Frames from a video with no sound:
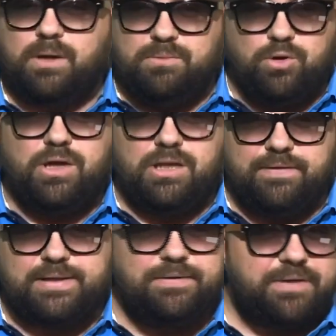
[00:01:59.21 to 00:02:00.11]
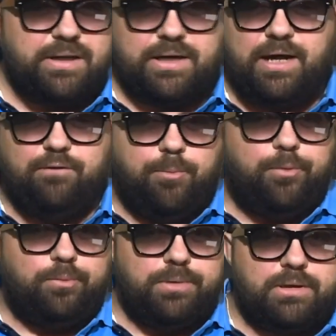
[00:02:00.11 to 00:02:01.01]
Многие из вас наверняка его
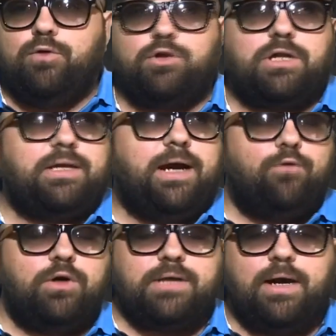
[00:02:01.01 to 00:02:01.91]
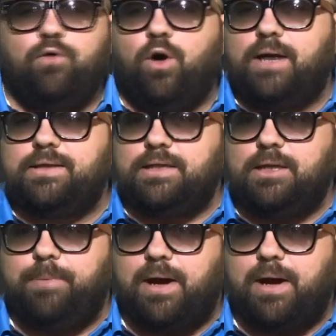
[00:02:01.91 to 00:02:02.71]
помнят. Ну вот от кого от кого, а от этой